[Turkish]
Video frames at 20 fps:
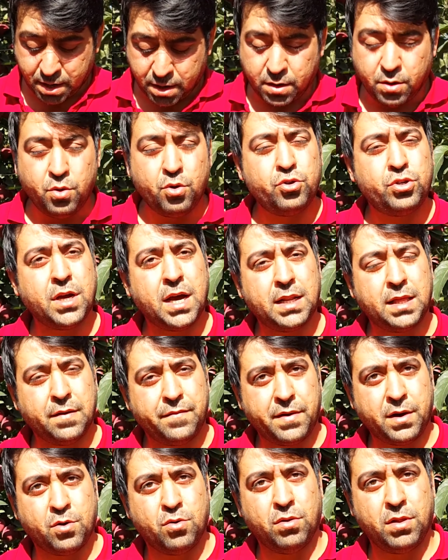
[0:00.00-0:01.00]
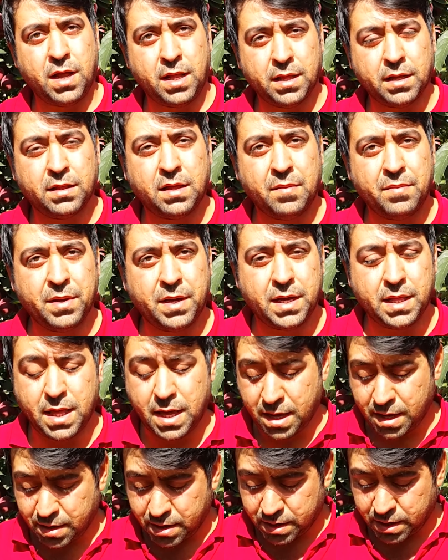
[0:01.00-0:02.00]
defa kullandık. Üçer defa kullandık tabii ki
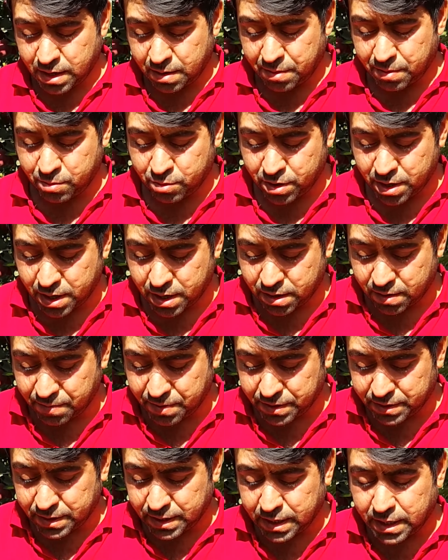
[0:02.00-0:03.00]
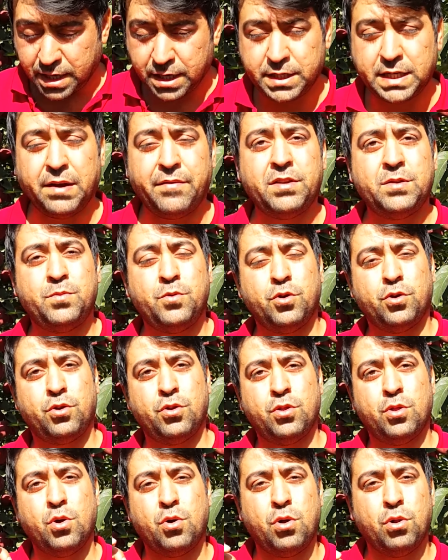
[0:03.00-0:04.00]
de. He. Tabii bunları da biz e, ceviz
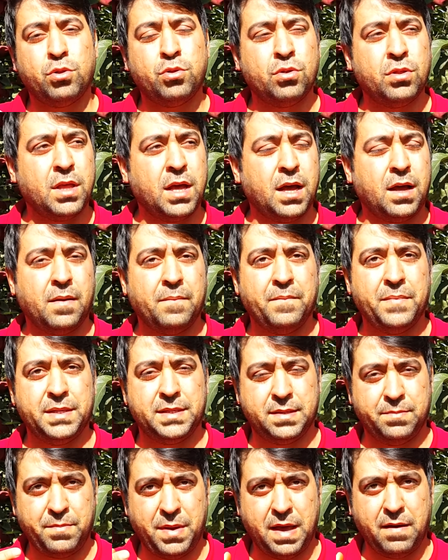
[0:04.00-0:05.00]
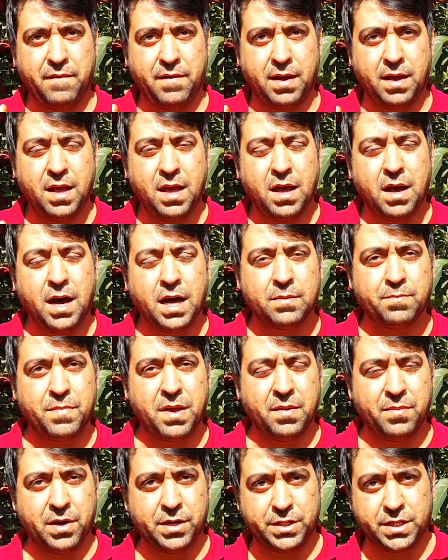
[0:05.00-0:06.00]
büyüklüğünde olduğunda biz meyve
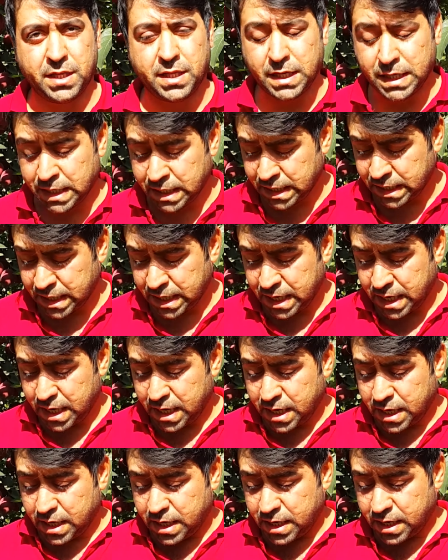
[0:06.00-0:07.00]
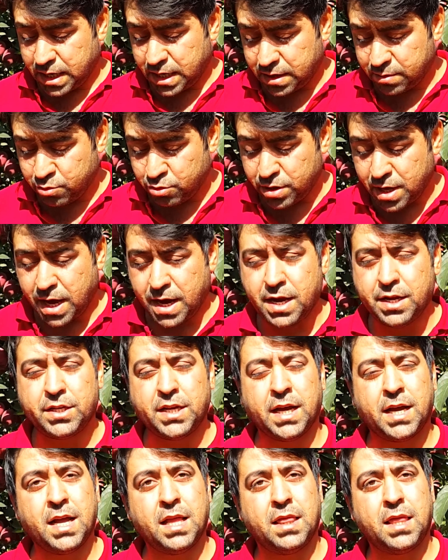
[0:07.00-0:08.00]
atmaya başladık. Evet. E, bunu da aynı
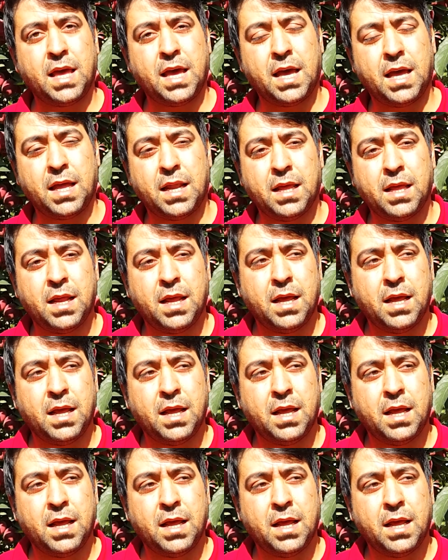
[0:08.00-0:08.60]
şekilde